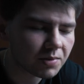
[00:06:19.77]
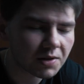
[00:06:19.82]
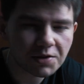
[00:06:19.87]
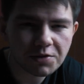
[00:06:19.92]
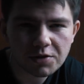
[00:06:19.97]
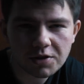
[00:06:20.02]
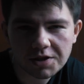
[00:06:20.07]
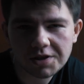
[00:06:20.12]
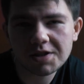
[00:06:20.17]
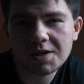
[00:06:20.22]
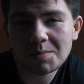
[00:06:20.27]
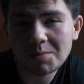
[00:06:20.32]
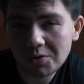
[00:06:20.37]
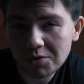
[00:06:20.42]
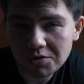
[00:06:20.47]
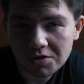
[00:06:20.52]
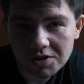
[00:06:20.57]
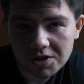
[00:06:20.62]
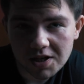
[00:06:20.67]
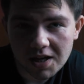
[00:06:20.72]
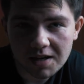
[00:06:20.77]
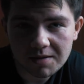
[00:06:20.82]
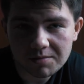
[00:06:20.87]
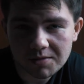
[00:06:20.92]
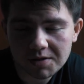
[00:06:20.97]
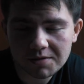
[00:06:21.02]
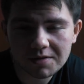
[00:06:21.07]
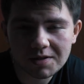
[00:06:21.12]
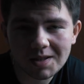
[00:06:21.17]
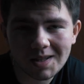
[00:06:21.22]
pracujesz na poczcie
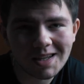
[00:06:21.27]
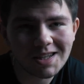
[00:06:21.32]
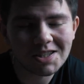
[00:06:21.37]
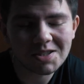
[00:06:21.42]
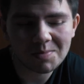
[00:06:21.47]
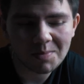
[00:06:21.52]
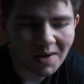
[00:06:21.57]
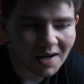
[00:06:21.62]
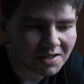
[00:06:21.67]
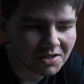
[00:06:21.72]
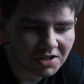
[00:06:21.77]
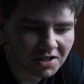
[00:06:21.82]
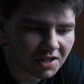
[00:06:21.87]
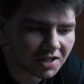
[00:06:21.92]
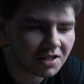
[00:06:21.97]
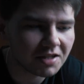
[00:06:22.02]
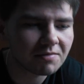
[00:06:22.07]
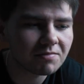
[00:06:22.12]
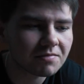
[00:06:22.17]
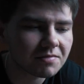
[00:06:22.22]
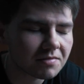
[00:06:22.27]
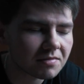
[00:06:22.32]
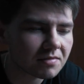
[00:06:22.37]
i wydajesz paczki,